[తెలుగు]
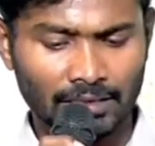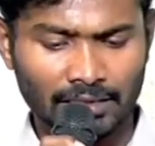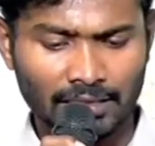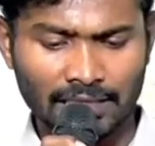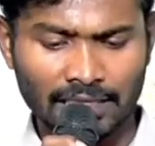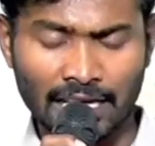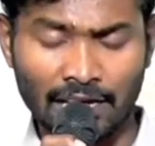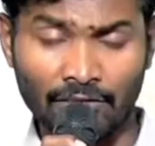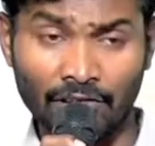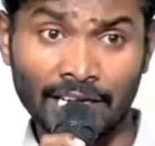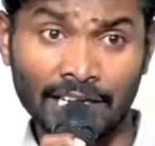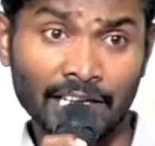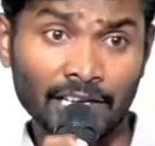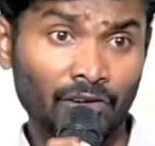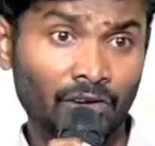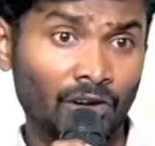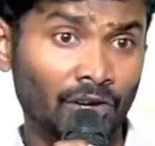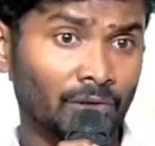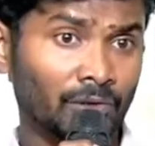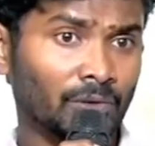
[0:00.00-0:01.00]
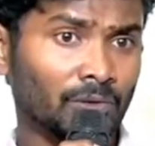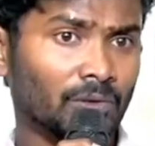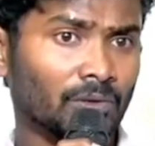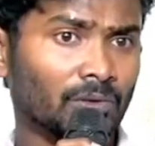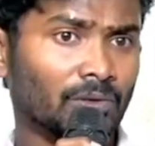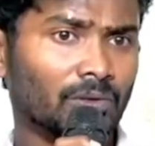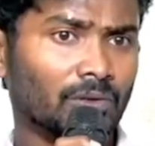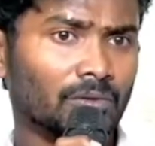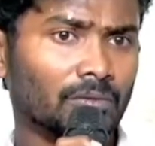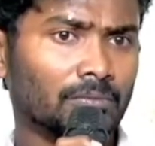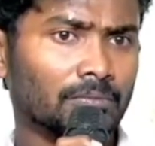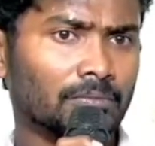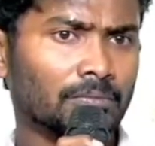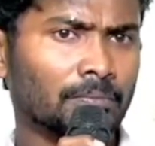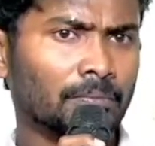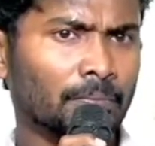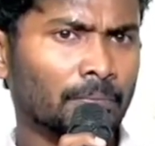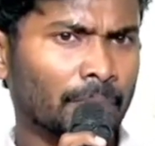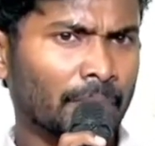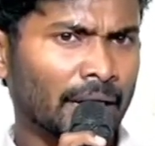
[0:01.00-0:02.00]
దేవా నీ కొరకు
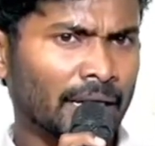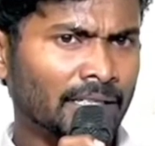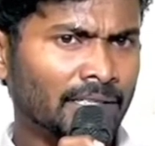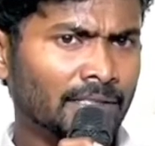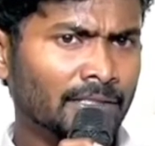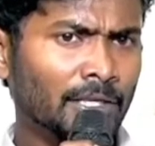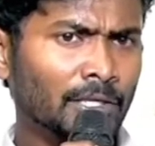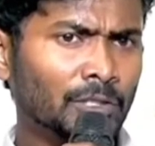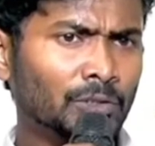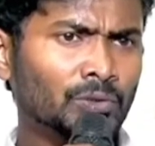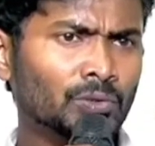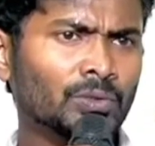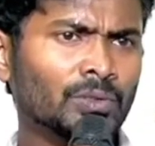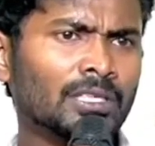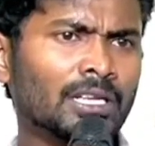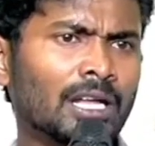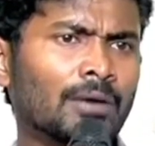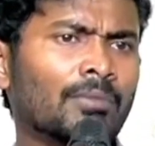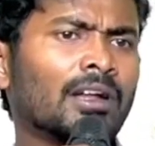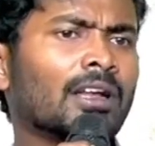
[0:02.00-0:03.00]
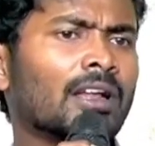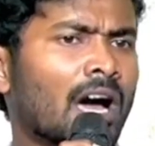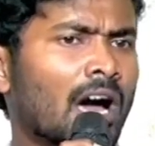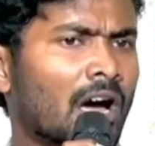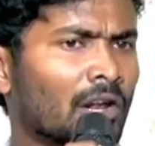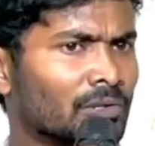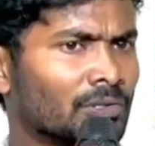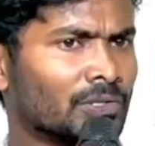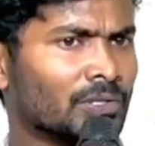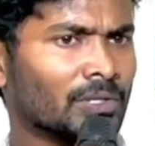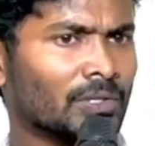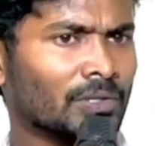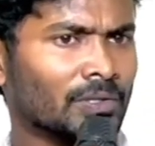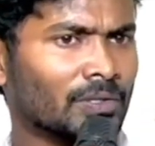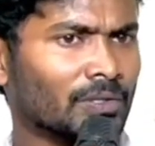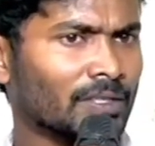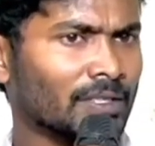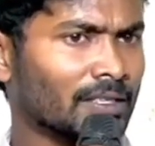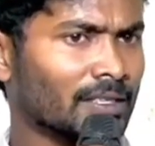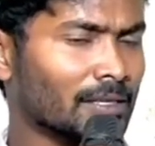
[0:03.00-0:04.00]
పని చేస్తున్నామన్న ఆలోచనలు
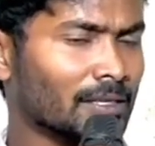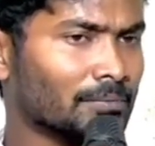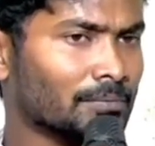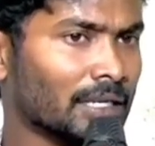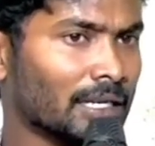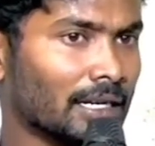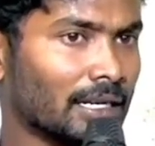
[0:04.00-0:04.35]
ఉంటుంది తప్ప